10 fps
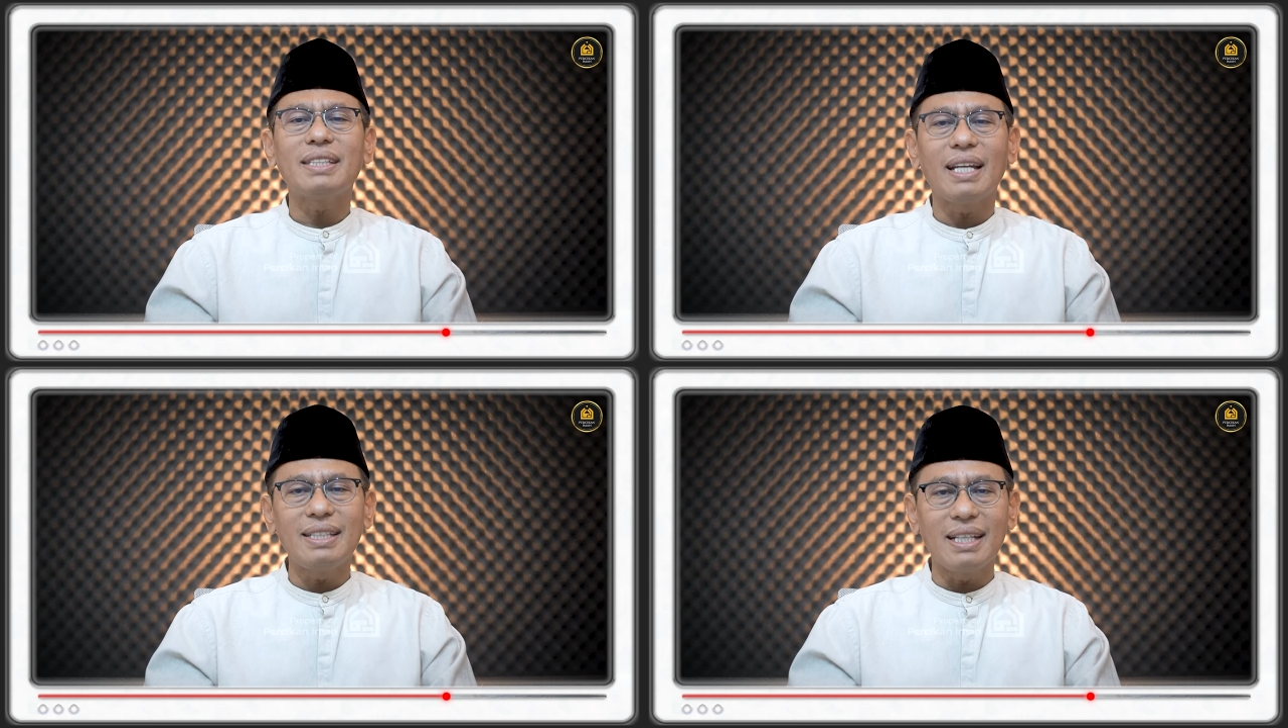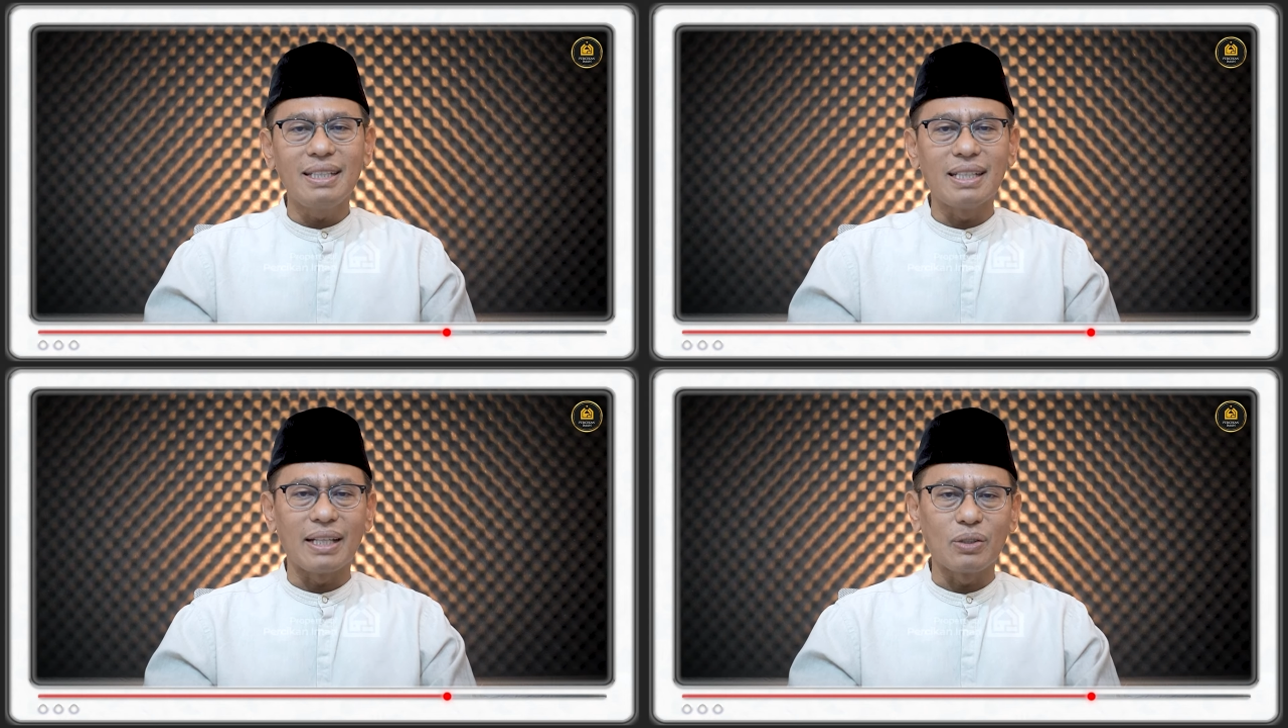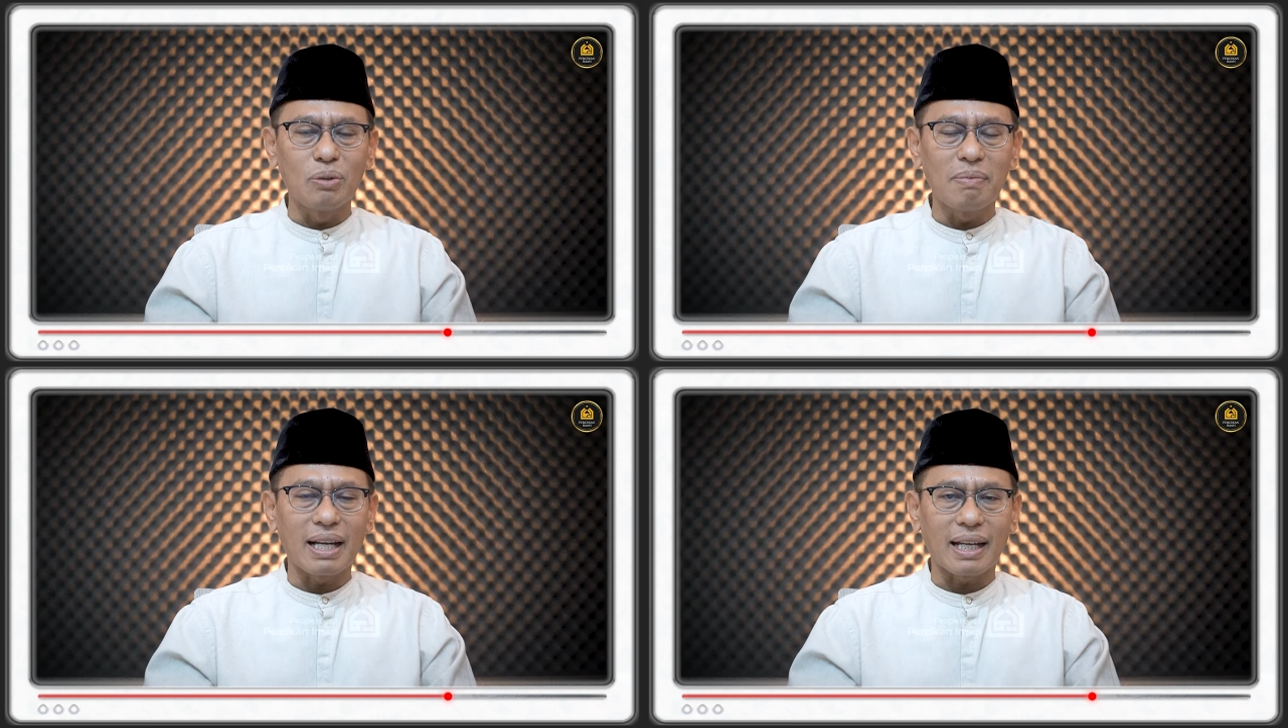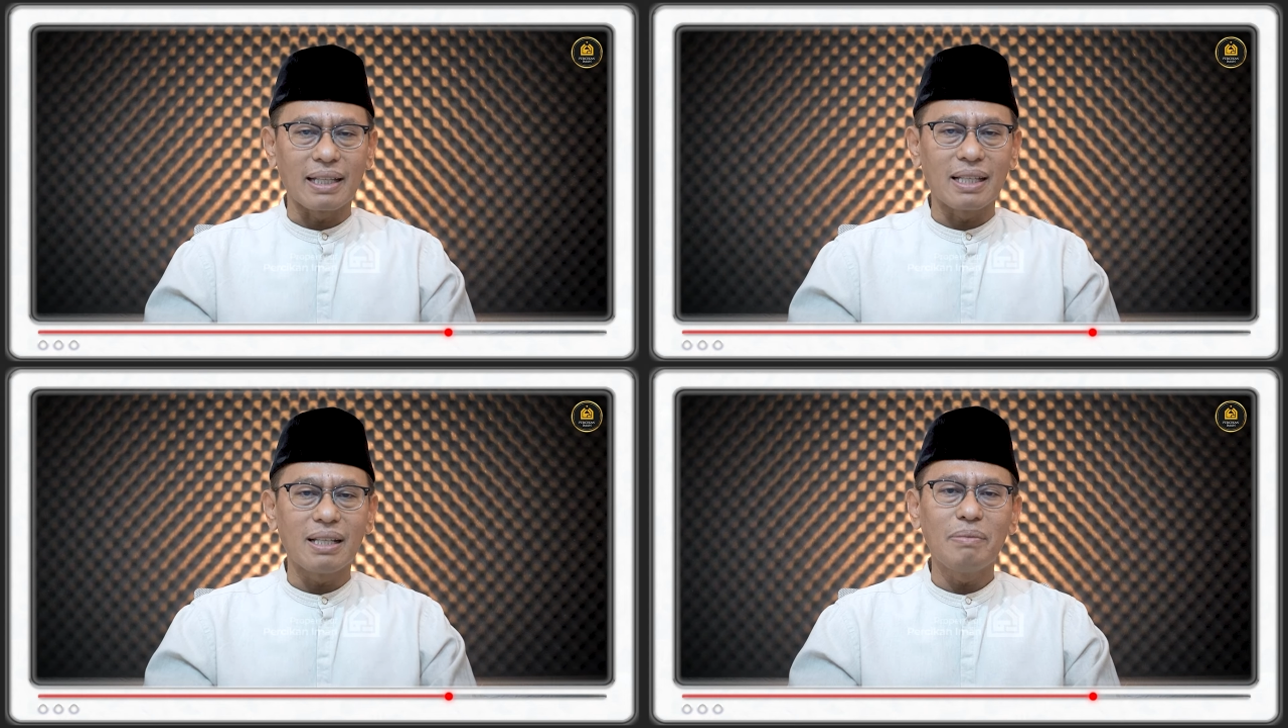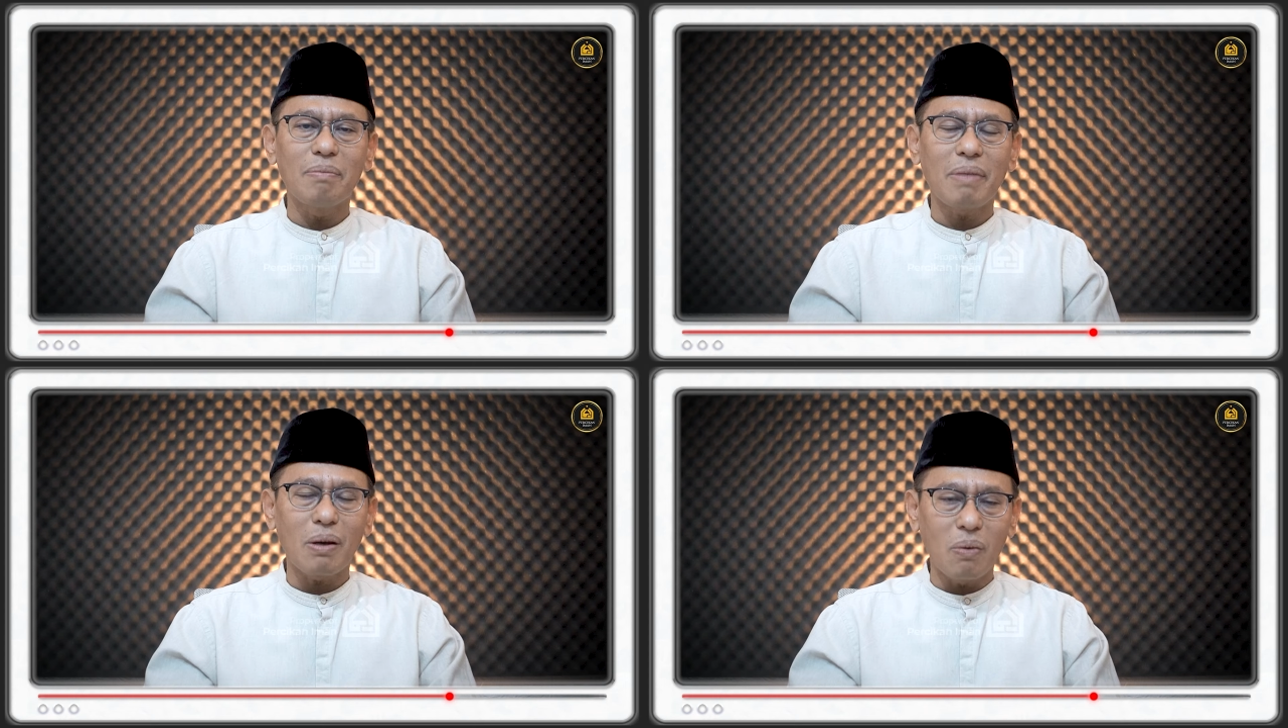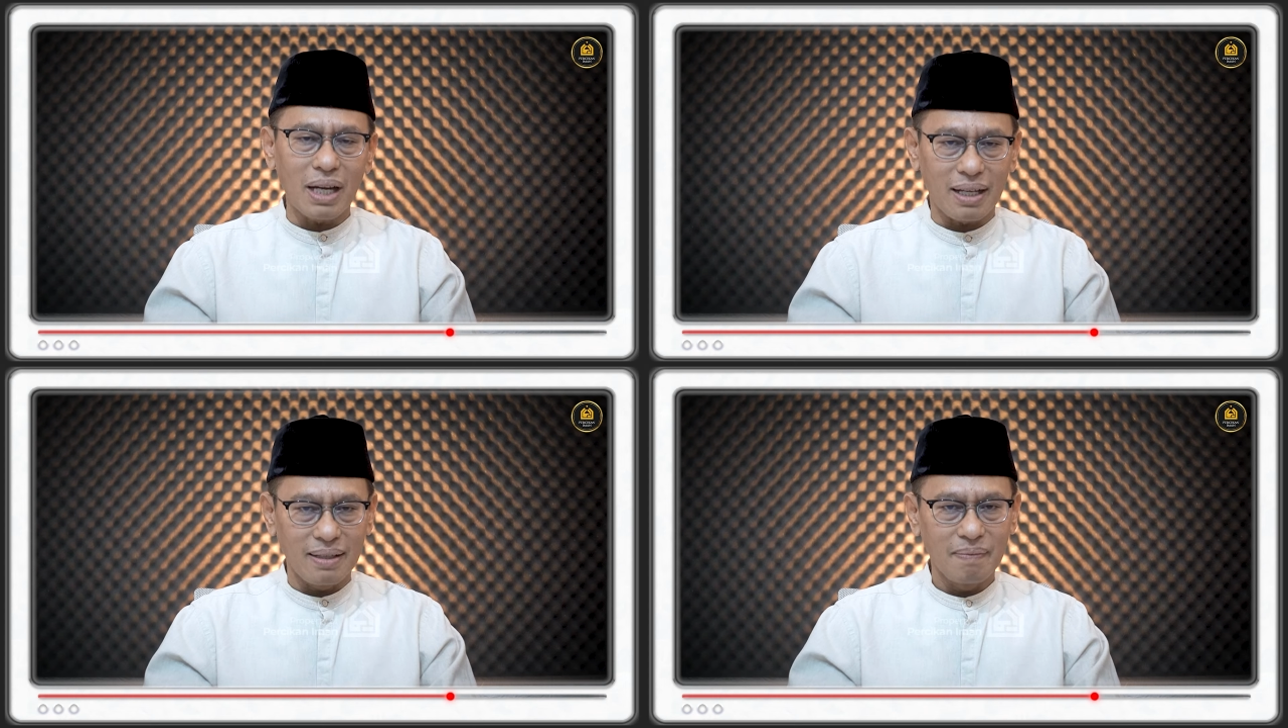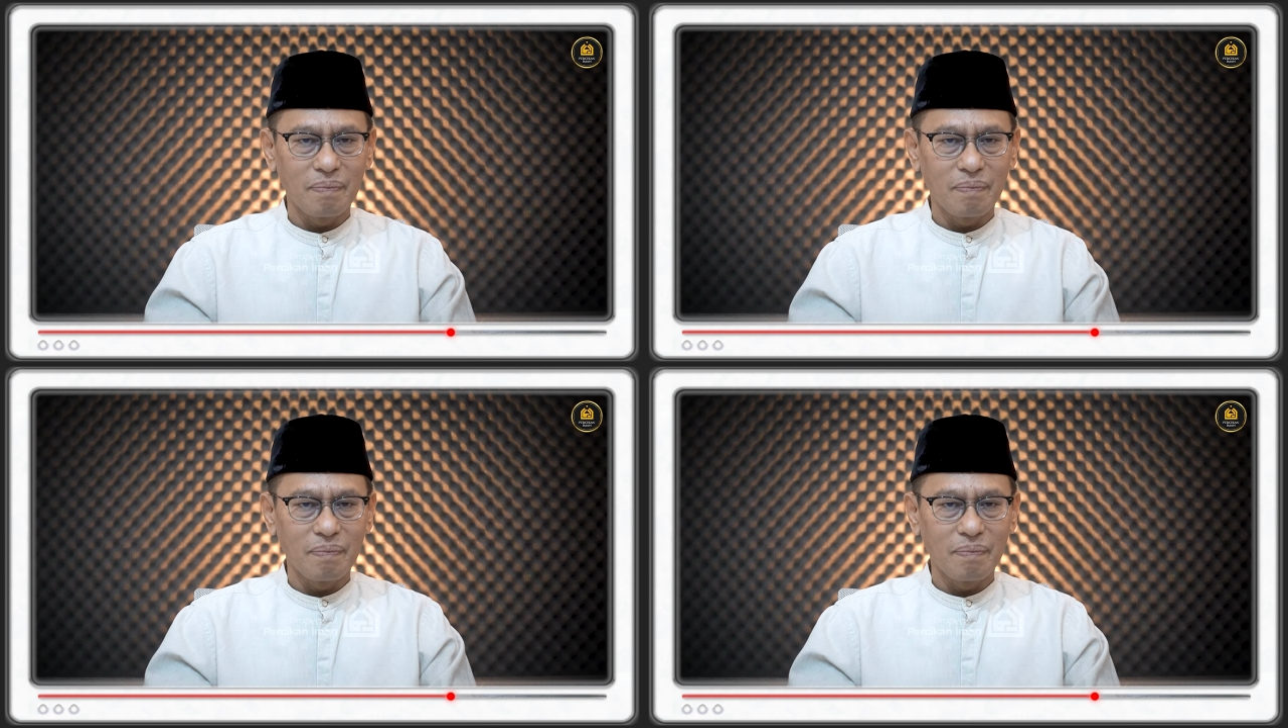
saja dia itu makannya lebih mewah.